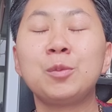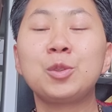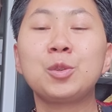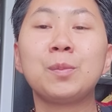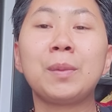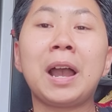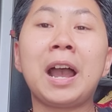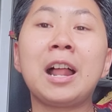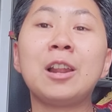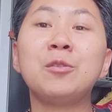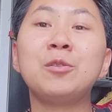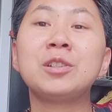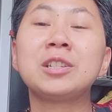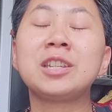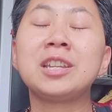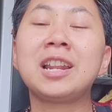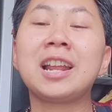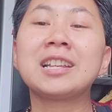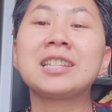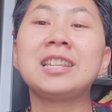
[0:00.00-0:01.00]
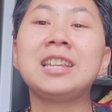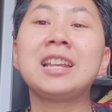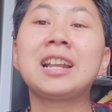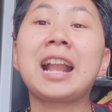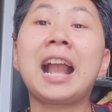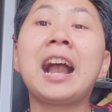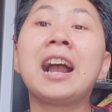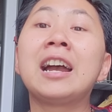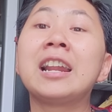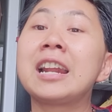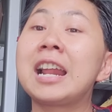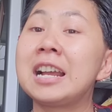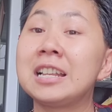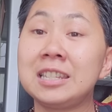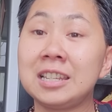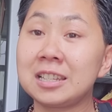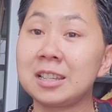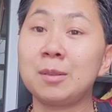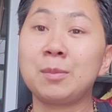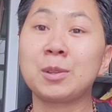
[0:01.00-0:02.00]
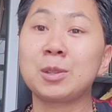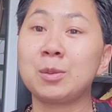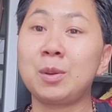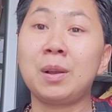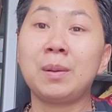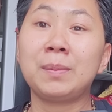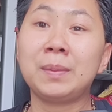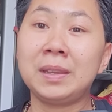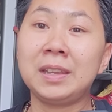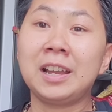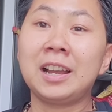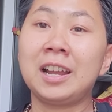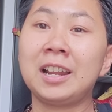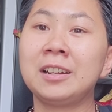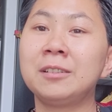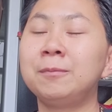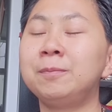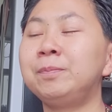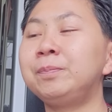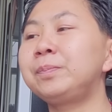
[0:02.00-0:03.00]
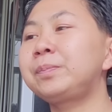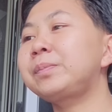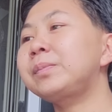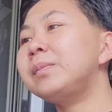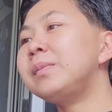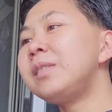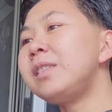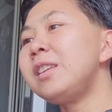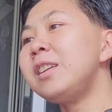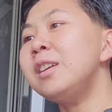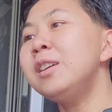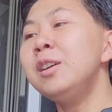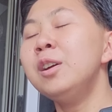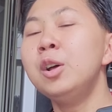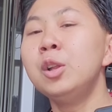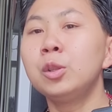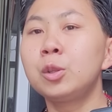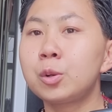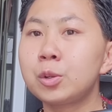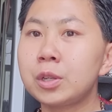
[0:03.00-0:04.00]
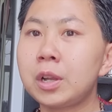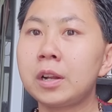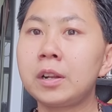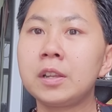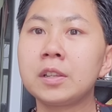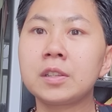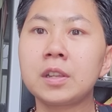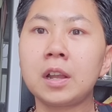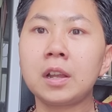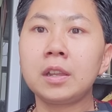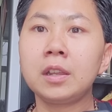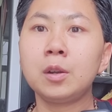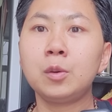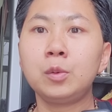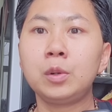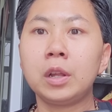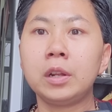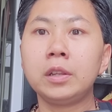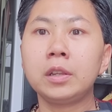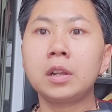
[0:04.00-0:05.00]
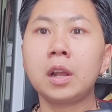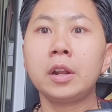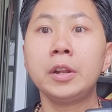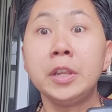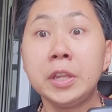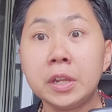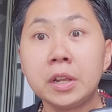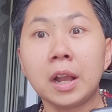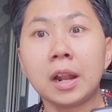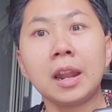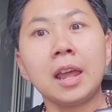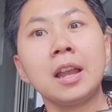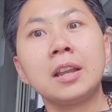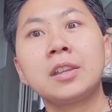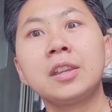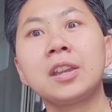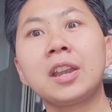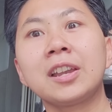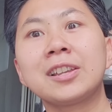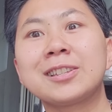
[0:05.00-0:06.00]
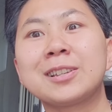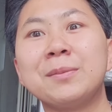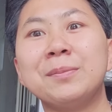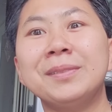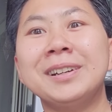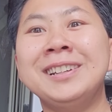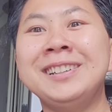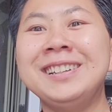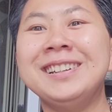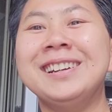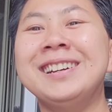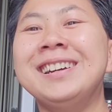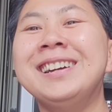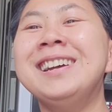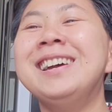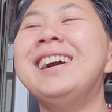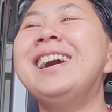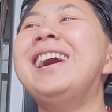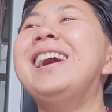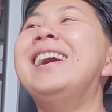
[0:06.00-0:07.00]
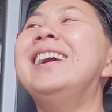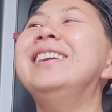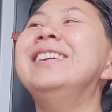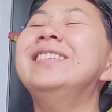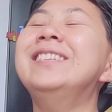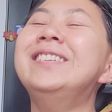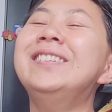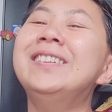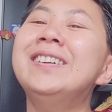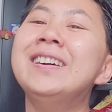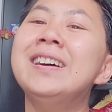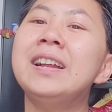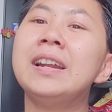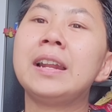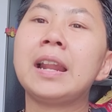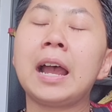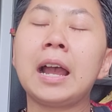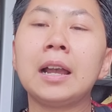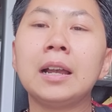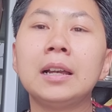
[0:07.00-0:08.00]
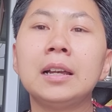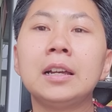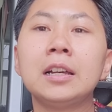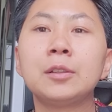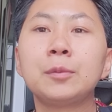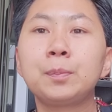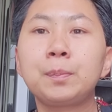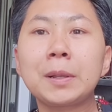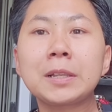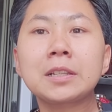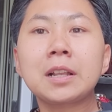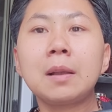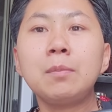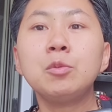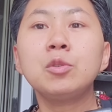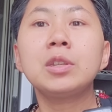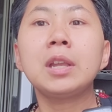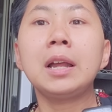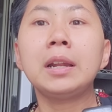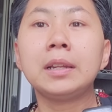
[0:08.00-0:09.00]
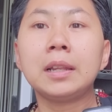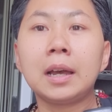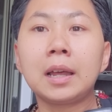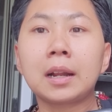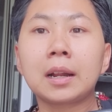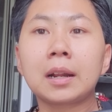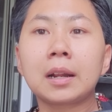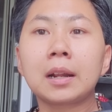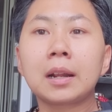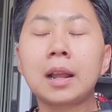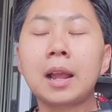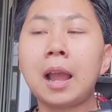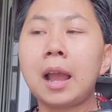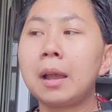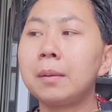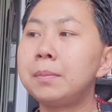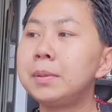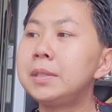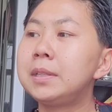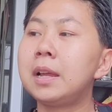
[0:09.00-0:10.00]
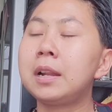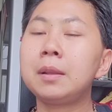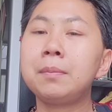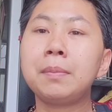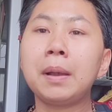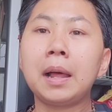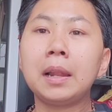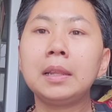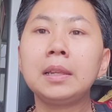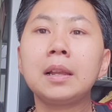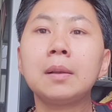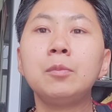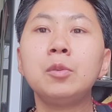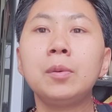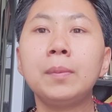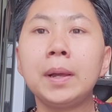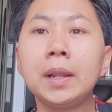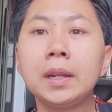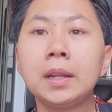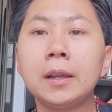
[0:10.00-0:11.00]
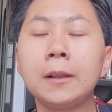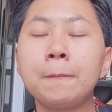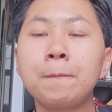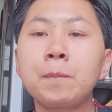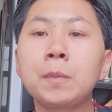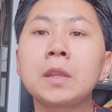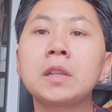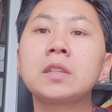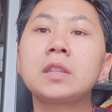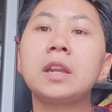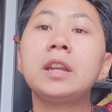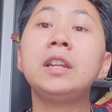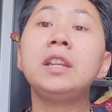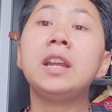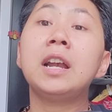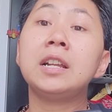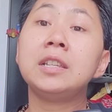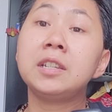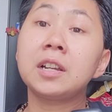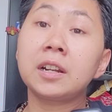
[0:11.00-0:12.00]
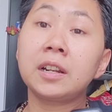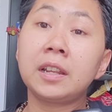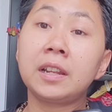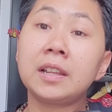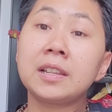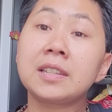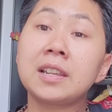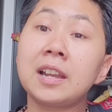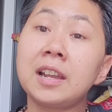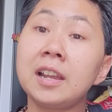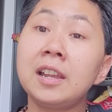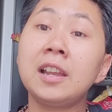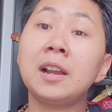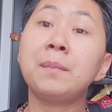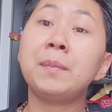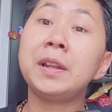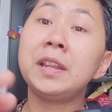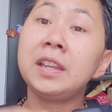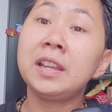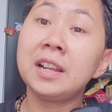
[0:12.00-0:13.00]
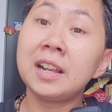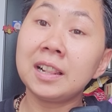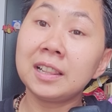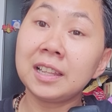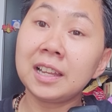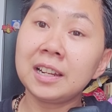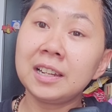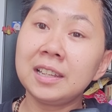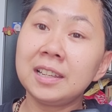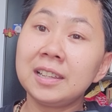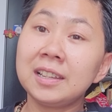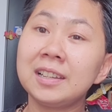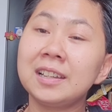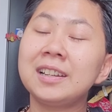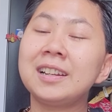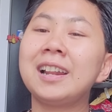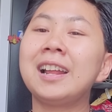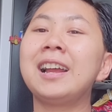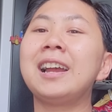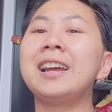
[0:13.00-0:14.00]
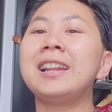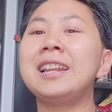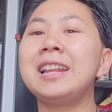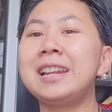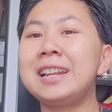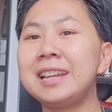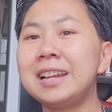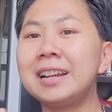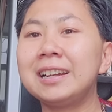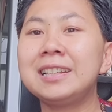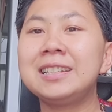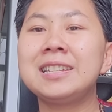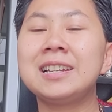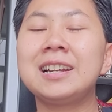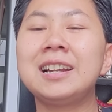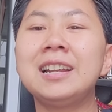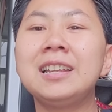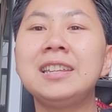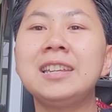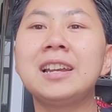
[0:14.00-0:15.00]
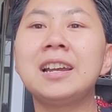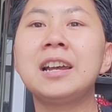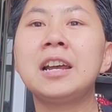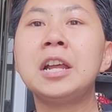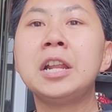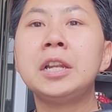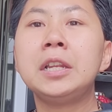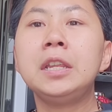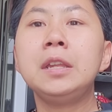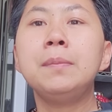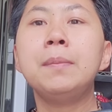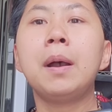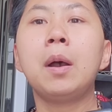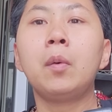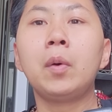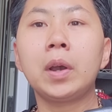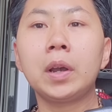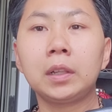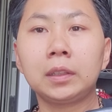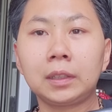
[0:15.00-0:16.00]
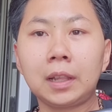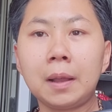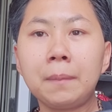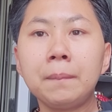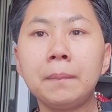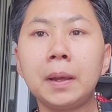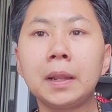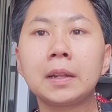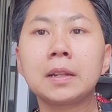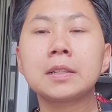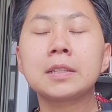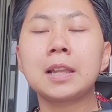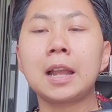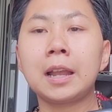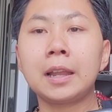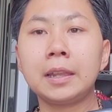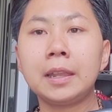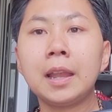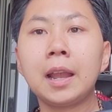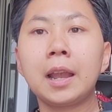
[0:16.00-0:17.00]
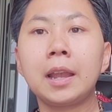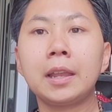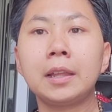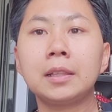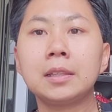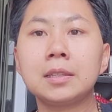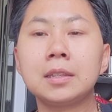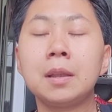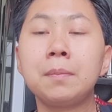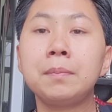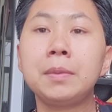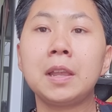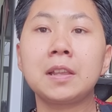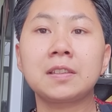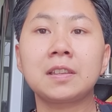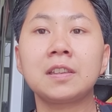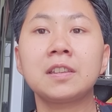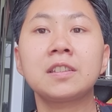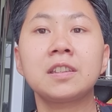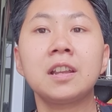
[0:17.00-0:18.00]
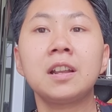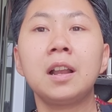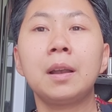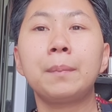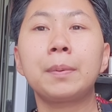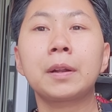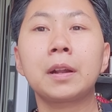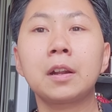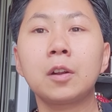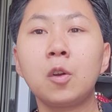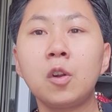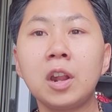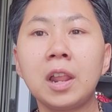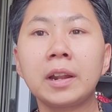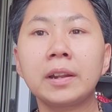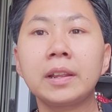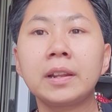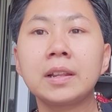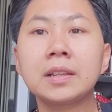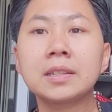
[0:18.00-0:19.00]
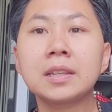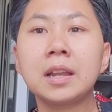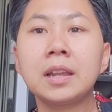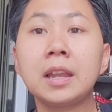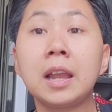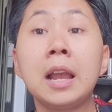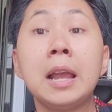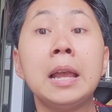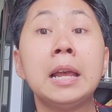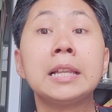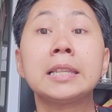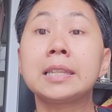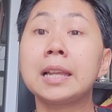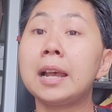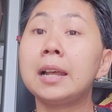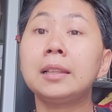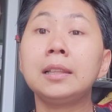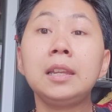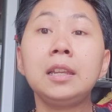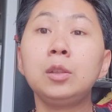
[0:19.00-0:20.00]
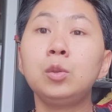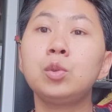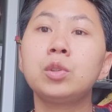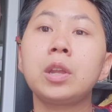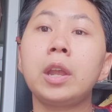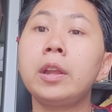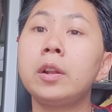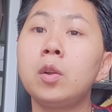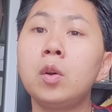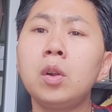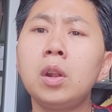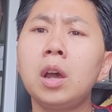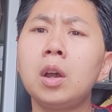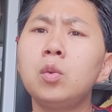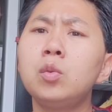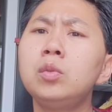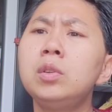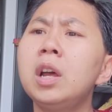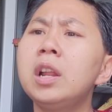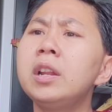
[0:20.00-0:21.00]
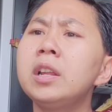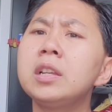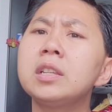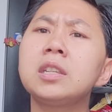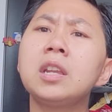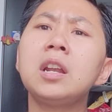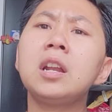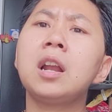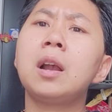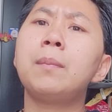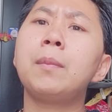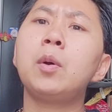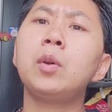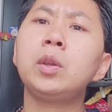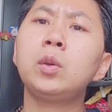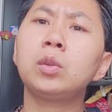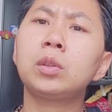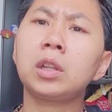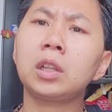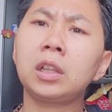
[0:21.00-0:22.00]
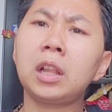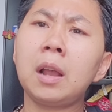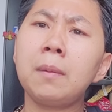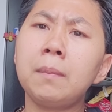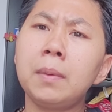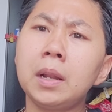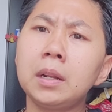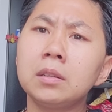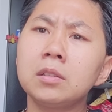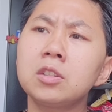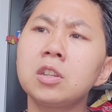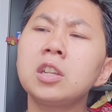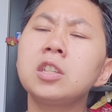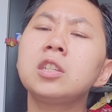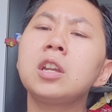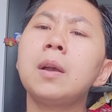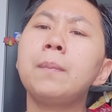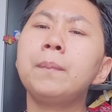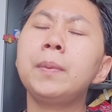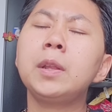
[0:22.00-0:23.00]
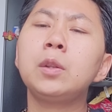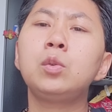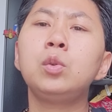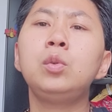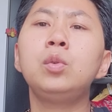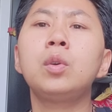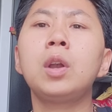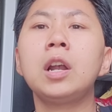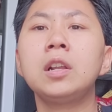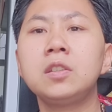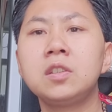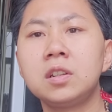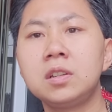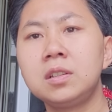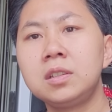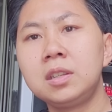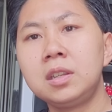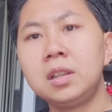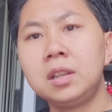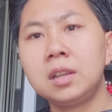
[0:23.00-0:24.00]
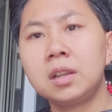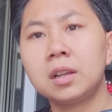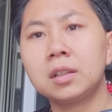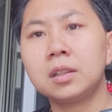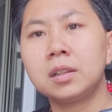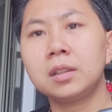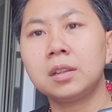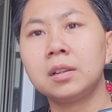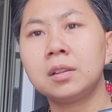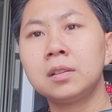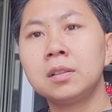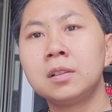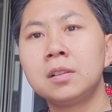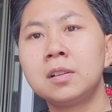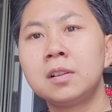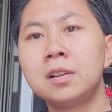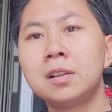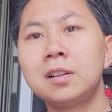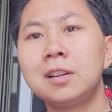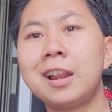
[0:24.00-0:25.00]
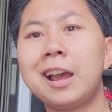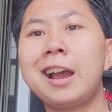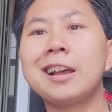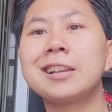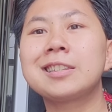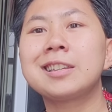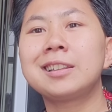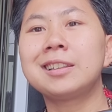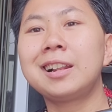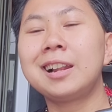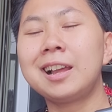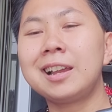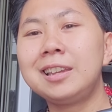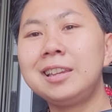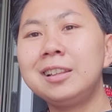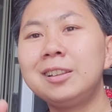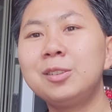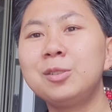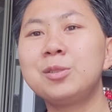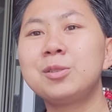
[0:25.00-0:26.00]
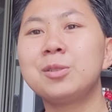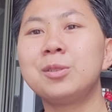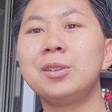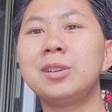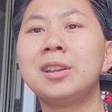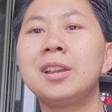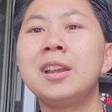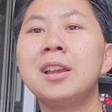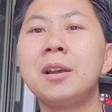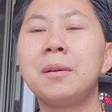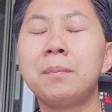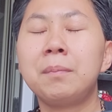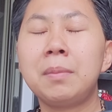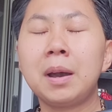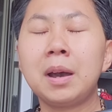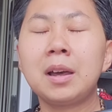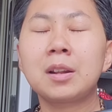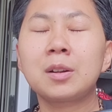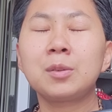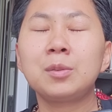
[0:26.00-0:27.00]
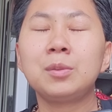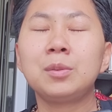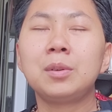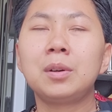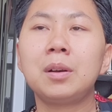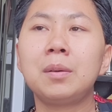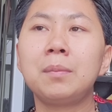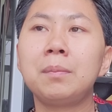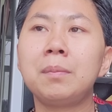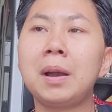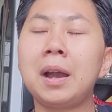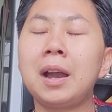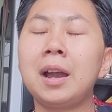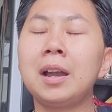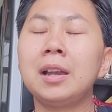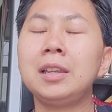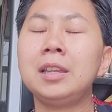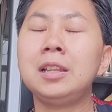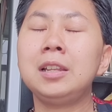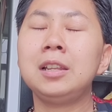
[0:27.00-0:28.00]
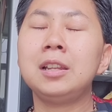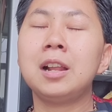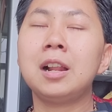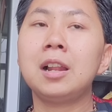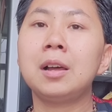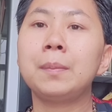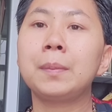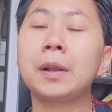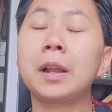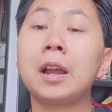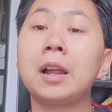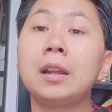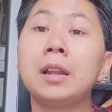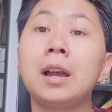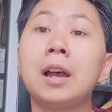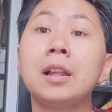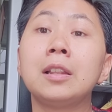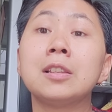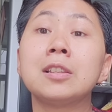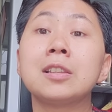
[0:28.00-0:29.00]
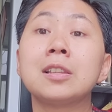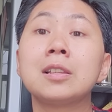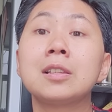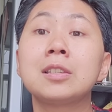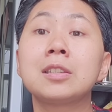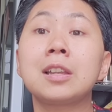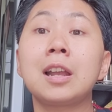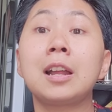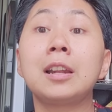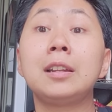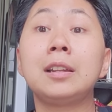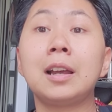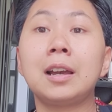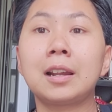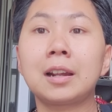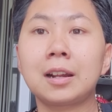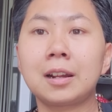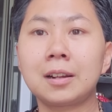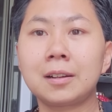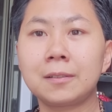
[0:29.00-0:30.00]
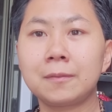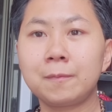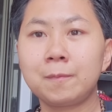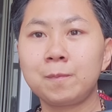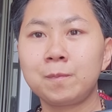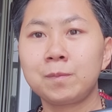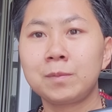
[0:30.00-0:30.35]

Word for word: ya itu cuma halusinasi kangen aja sama suami ya kan terus adik saya udah nikah nikah lagi kayak sob aduh nah pas kamu sadar habis dari Bali kamu kemana saya diajak nenek saya yang meninggal tadi nah, nenek yang dijaganya dibawa ke taman saya kayak saya biasanya saya nggak pernah nolak nenek saya saat itu saya nolak udah nek saya nggak mau ikut ke taman saya capek duduk aja di sini katanya Nah setelah itu cuy, baru Mbak A ini dalam keadaan sadar